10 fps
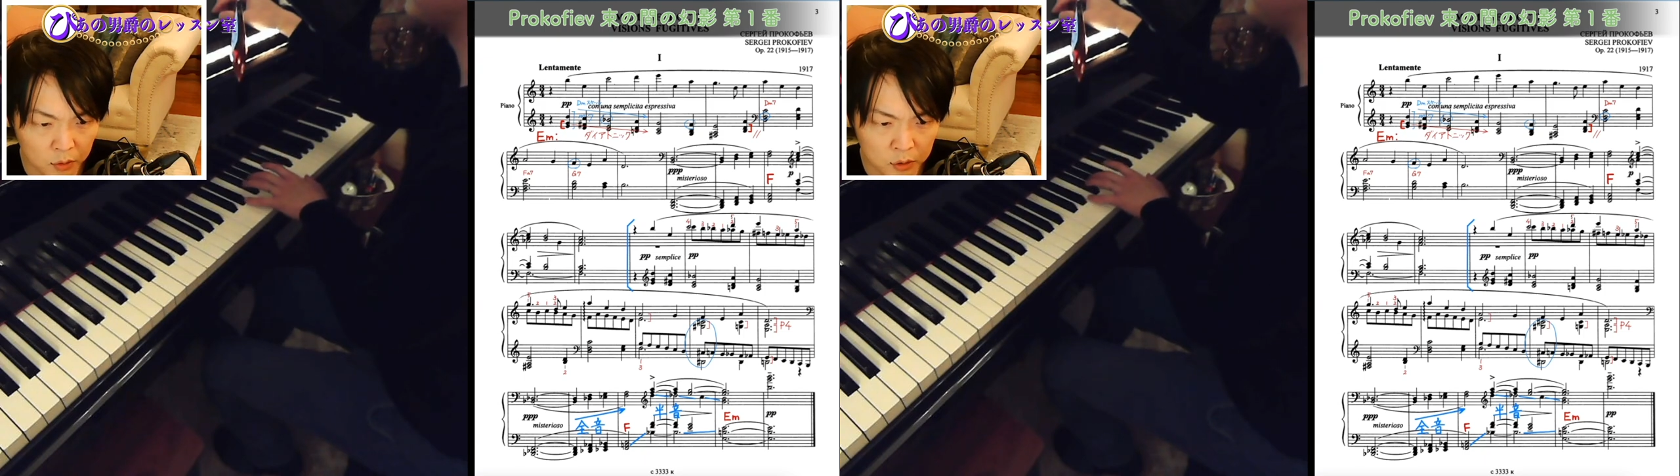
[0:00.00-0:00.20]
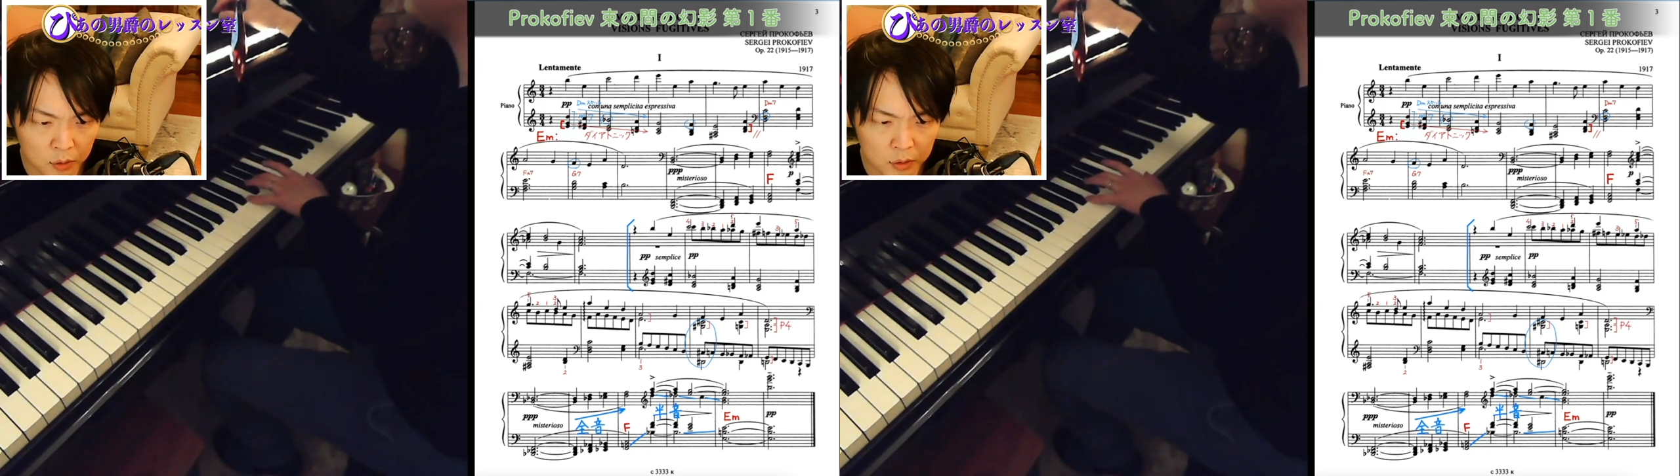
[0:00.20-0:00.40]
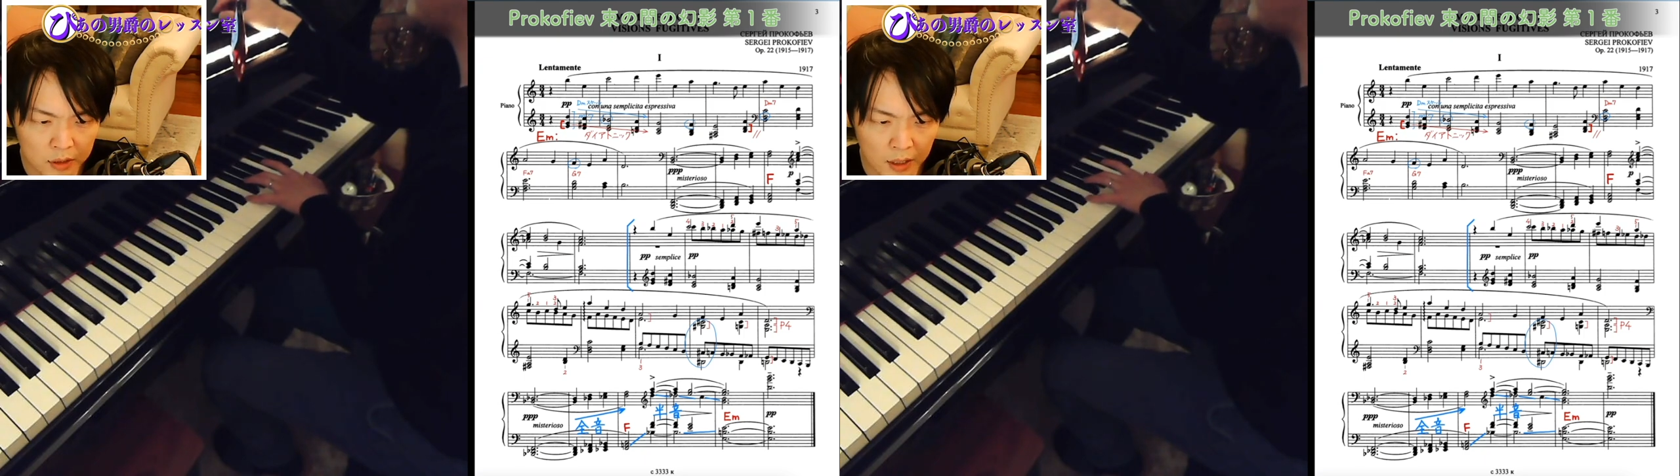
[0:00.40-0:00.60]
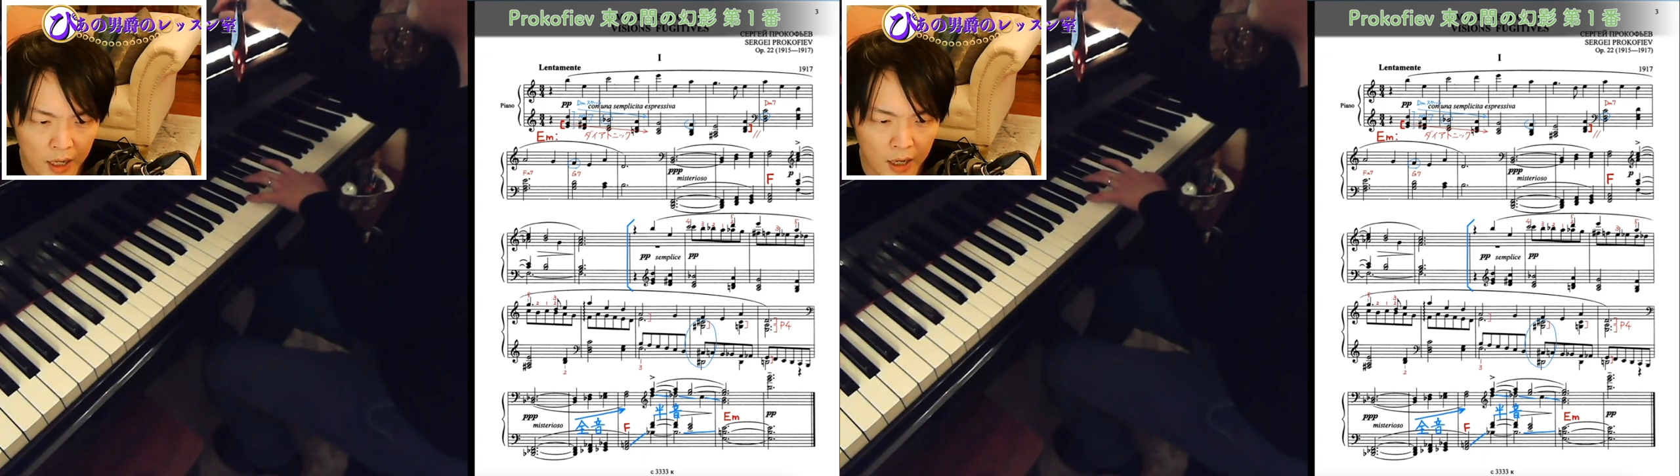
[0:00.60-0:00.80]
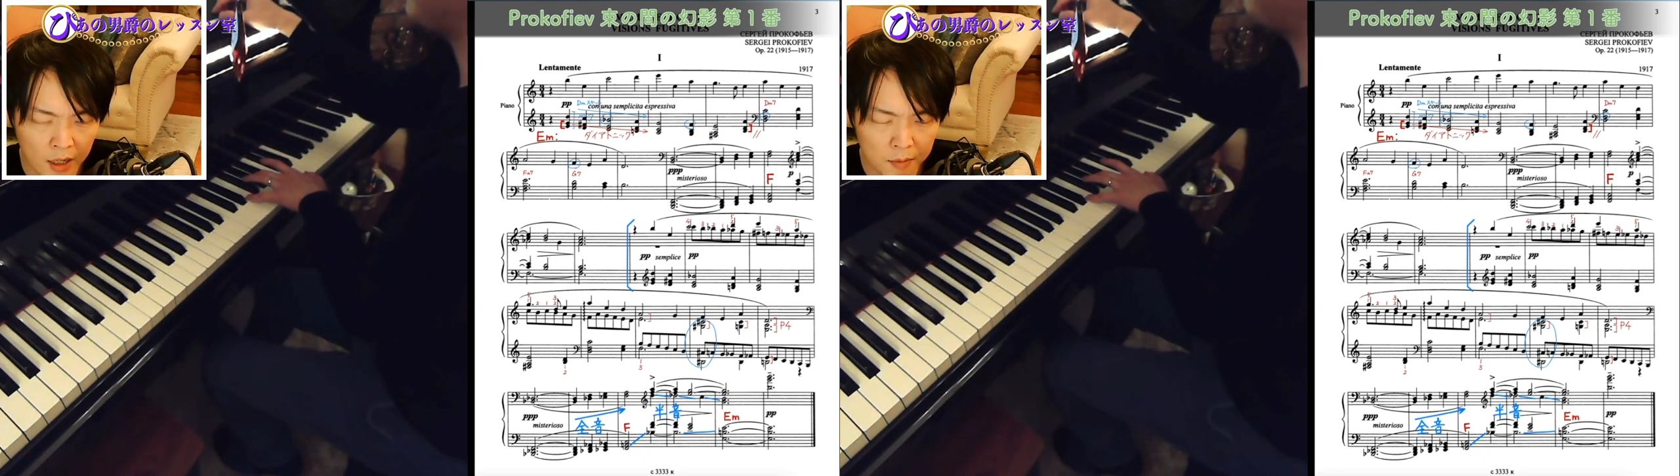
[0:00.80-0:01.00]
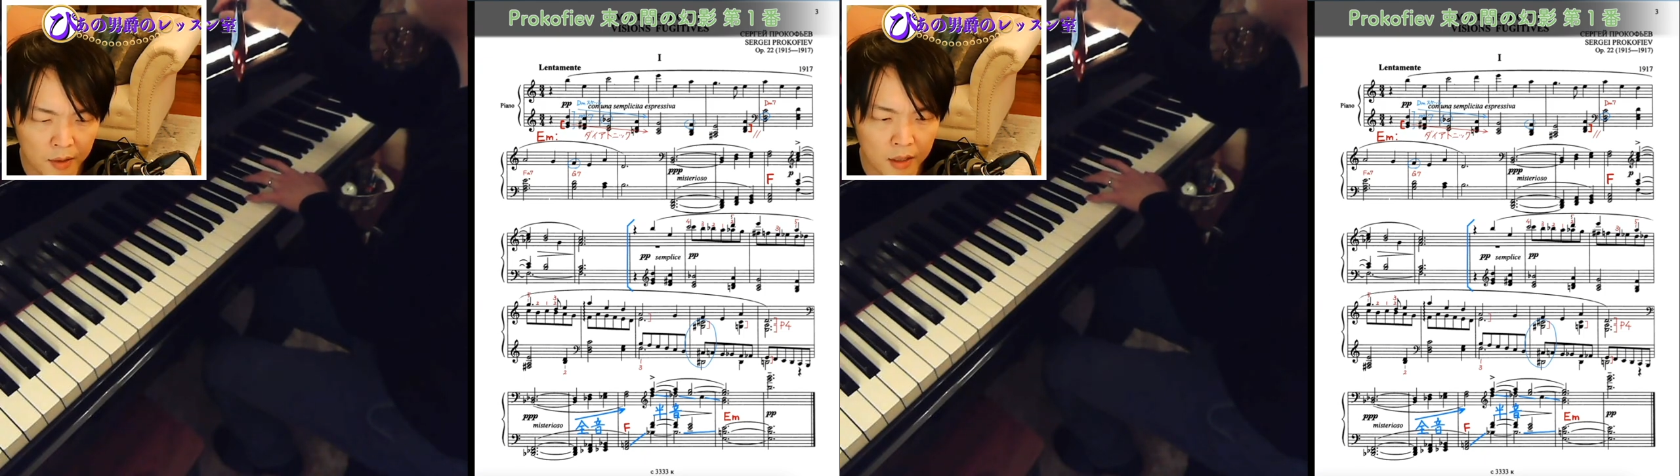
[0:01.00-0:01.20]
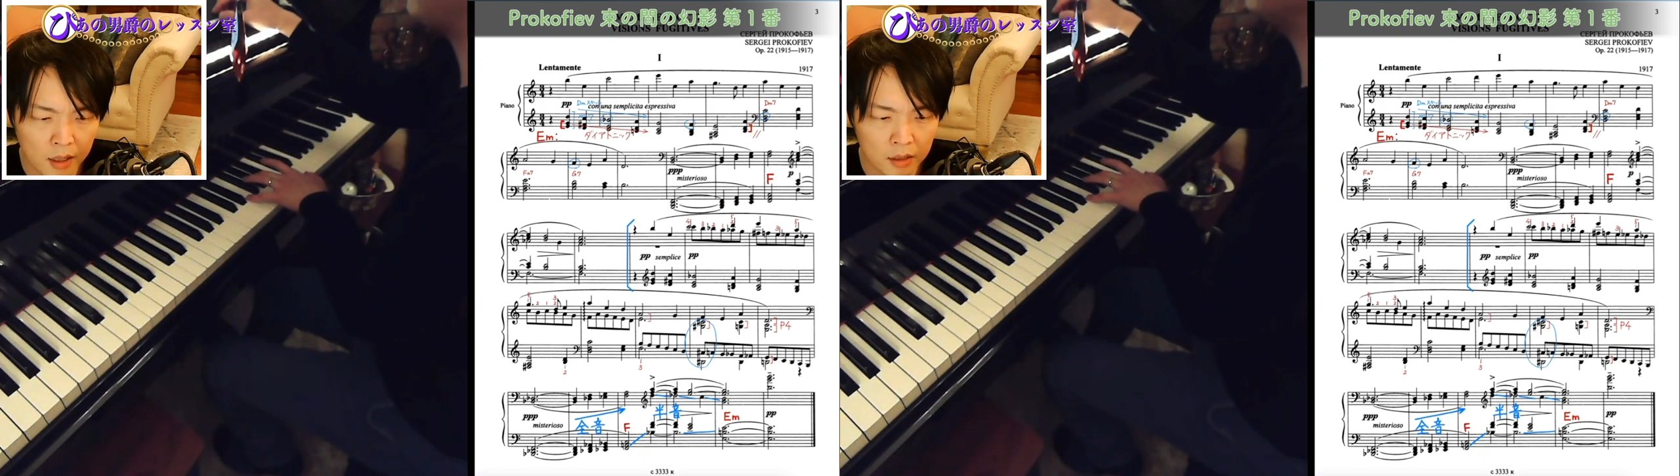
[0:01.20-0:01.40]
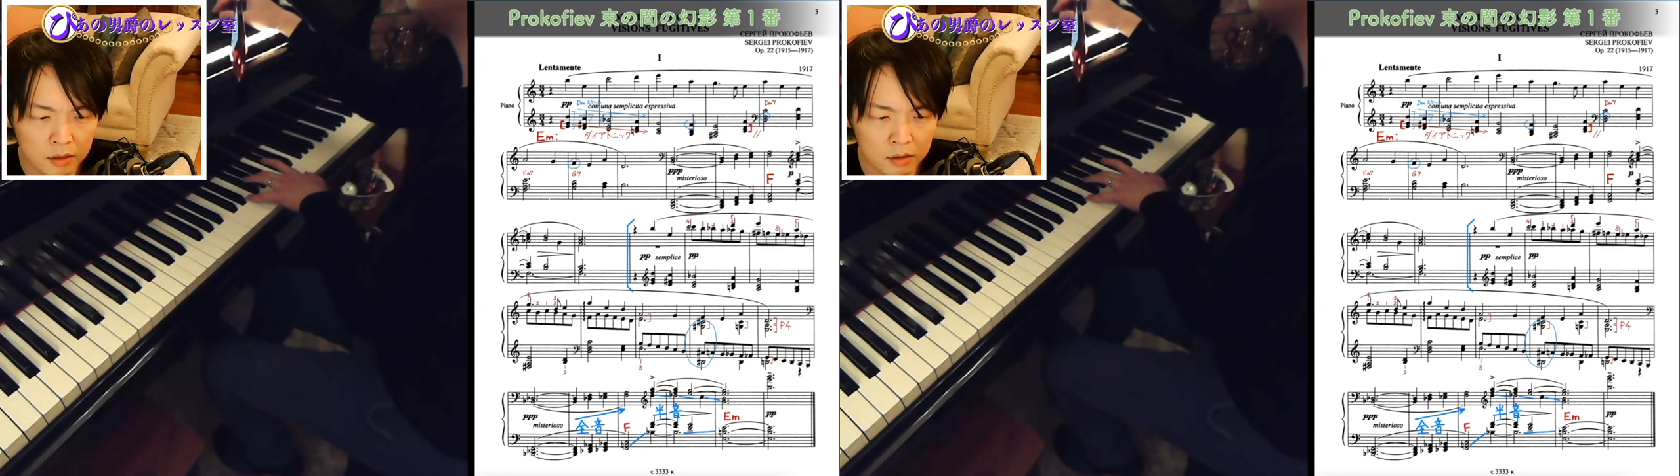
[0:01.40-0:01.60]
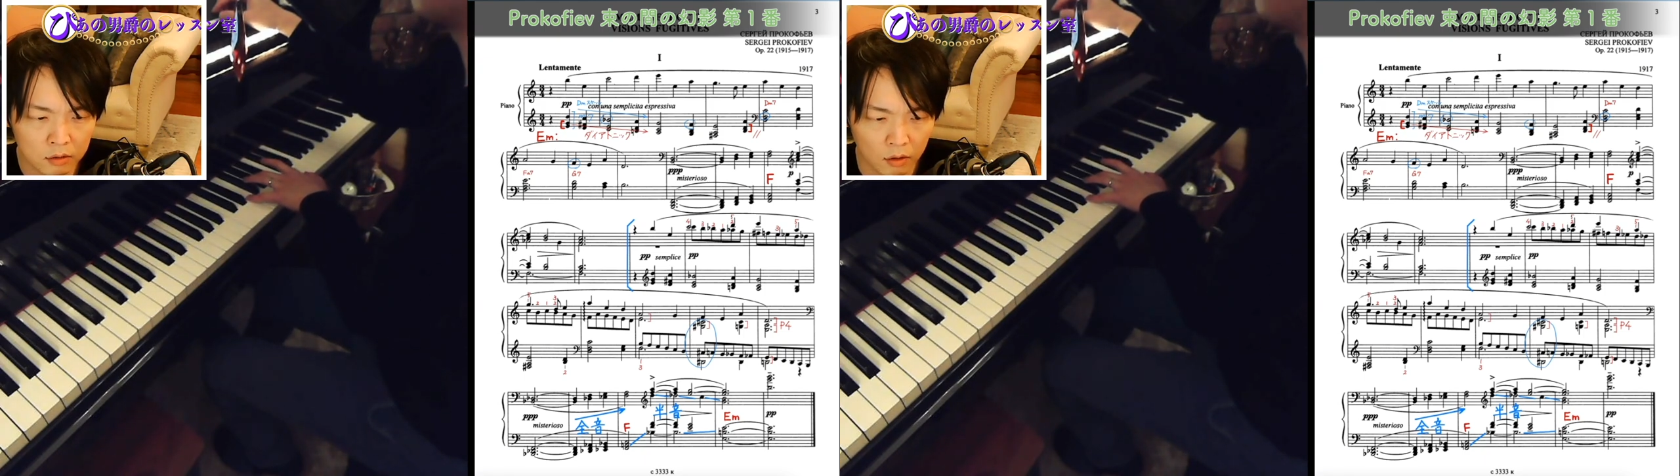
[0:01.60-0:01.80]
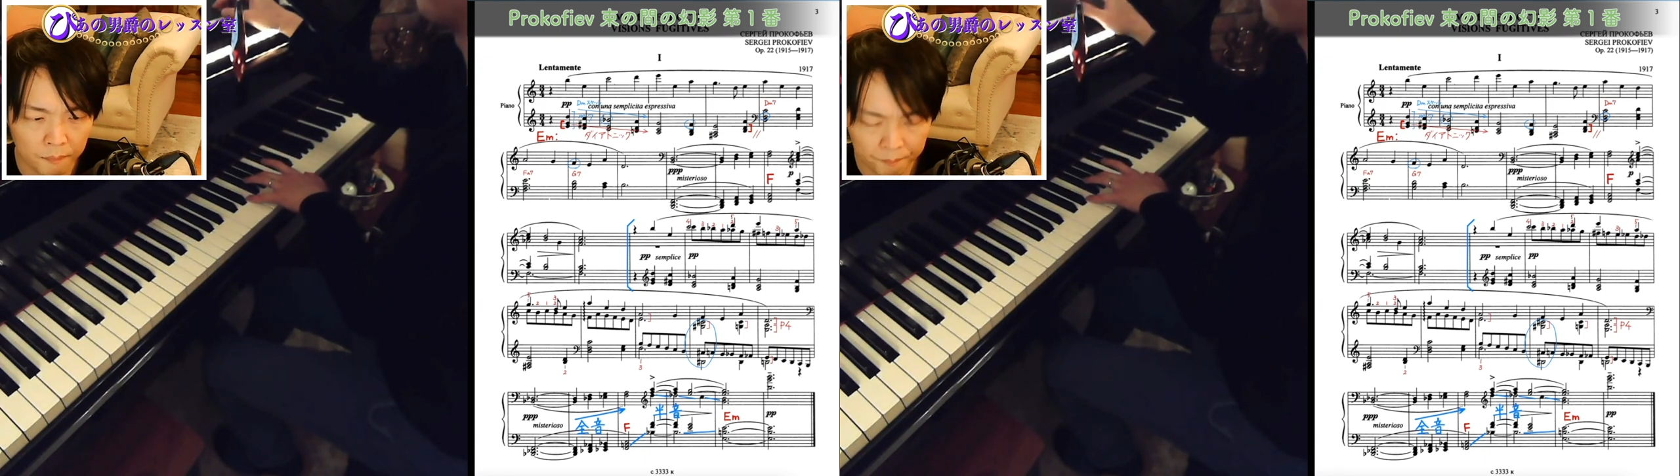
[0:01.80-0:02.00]
の調整が曖昧に感じる
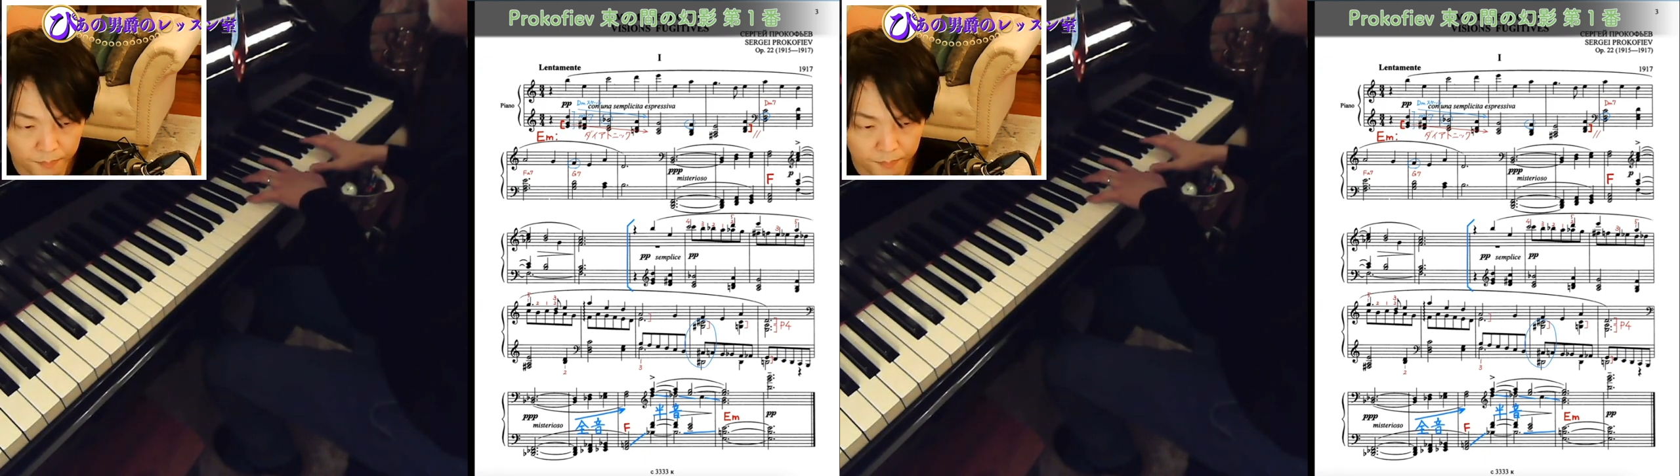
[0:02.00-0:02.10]
と